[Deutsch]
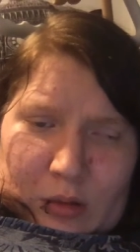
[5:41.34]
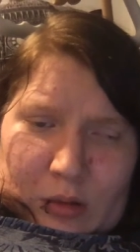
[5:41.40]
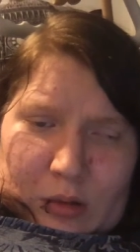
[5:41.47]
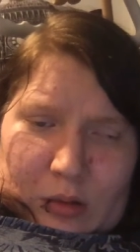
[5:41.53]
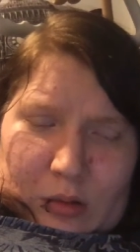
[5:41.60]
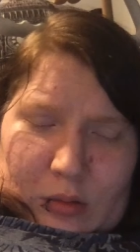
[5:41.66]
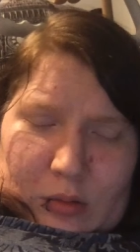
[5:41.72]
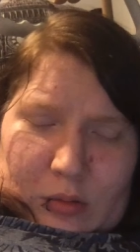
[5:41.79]

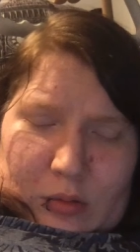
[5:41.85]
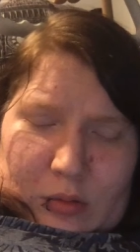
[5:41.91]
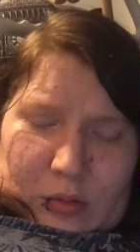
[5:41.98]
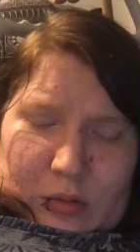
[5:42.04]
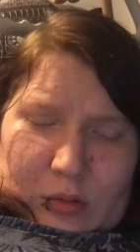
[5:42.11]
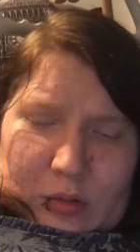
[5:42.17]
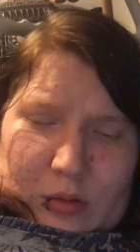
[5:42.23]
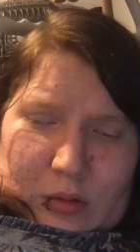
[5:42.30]

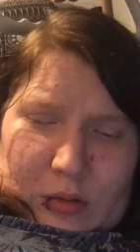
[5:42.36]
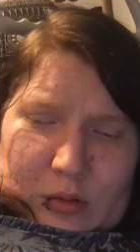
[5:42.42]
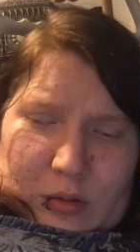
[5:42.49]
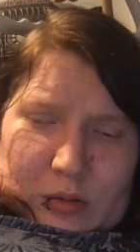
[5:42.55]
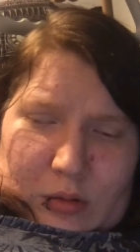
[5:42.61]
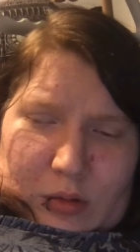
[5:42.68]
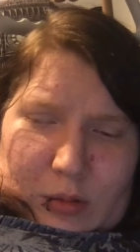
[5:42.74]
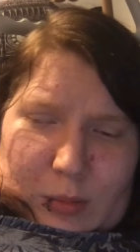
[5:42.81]
Und
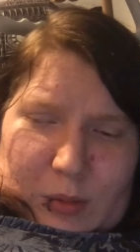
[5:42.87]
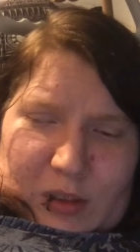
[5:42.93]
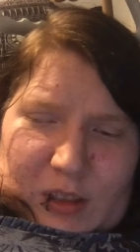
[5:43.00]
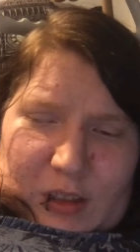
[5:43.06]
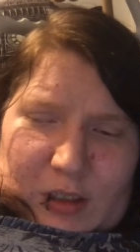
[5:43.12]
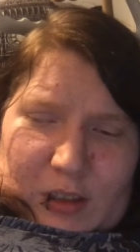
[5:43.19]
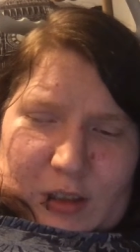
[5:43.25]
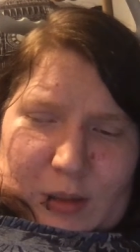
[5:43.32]
damit
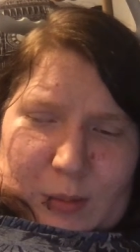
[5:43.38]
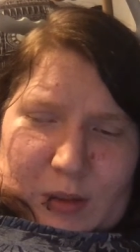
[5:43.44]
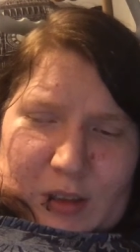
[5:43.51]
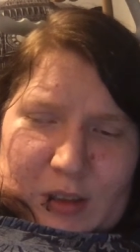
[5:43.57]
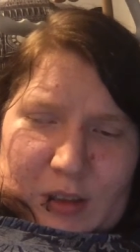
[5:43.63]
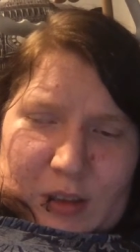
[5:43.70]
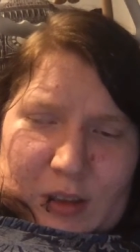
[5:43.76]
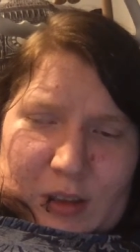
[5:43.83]
ich die am
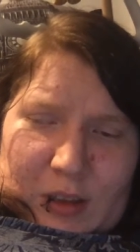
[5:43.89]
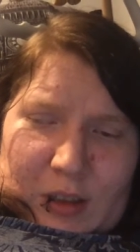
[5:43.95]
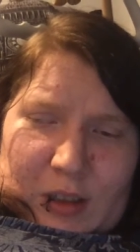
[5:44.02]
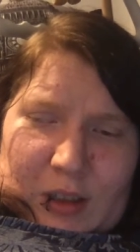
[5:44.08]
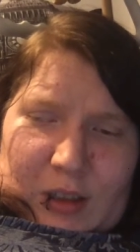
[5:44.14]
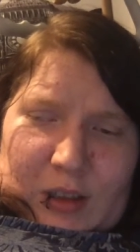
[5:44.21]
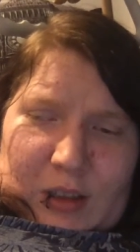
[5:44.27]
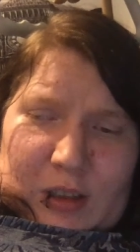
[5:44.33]

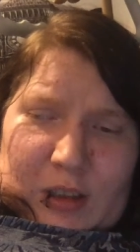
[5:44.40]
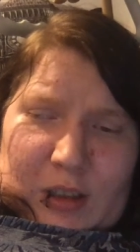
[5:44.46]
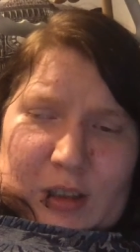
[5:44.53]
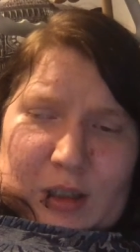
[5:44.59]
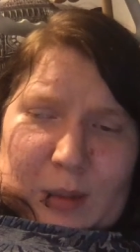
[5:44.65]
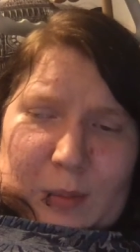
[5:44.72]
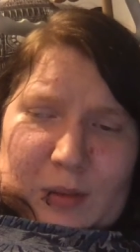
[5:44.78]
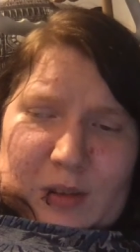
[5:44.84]
Handy
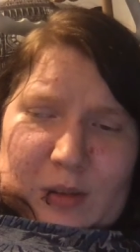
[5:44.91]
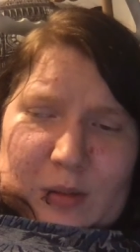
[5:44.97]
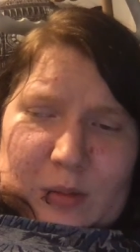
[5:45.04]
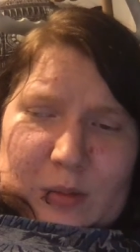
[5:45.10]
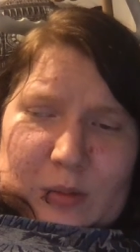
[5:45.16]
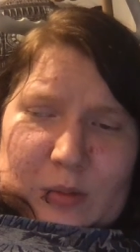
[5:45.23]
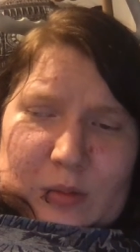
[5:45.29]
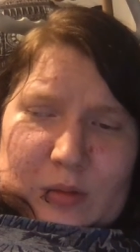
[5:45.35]
habe
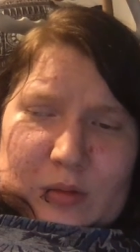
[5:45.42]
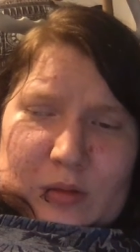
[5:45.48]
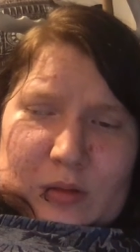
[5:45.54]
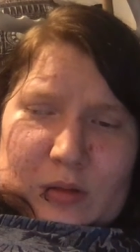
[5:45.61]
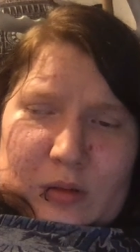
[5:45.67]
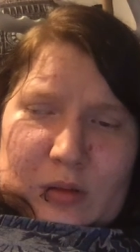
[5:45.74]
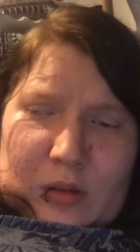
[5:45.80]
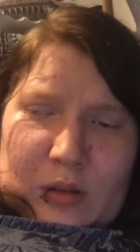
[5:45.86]
und
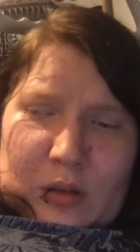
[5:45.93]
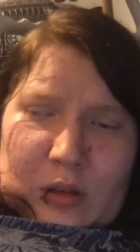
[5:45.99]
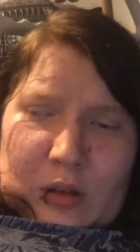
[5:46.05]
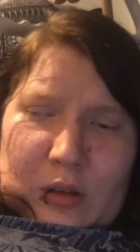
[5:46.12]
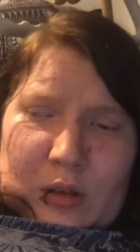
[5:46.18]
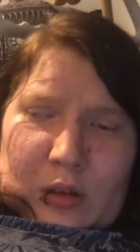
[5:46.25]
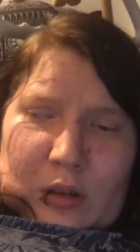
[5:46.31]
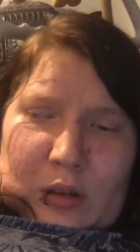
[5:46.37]

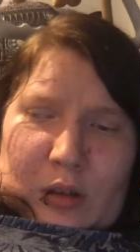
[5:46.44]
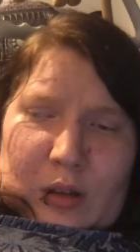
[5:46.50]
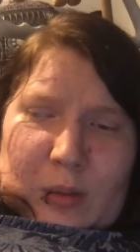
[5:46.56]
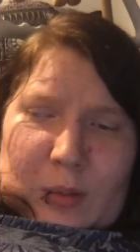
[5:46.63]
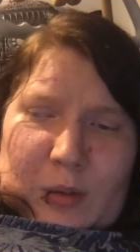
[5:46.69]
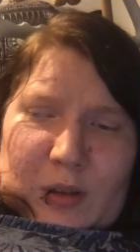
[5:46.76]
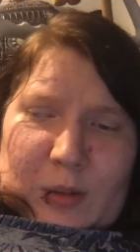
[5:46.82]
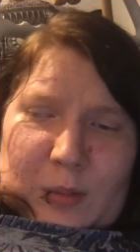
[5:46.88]

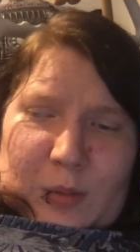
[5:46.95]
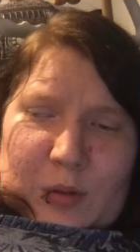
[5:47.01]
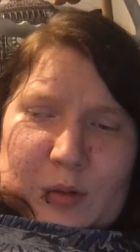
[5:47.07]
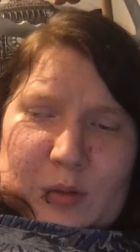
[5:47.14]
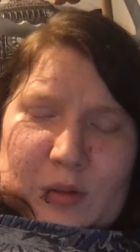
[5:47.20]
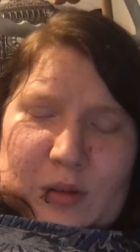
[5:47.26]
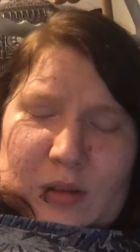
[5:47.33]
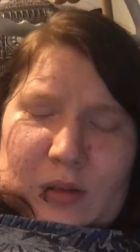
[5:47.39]
am
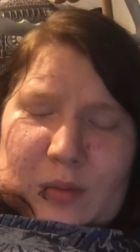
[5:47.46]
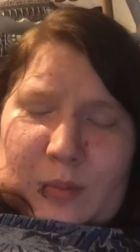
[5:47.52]
Computer.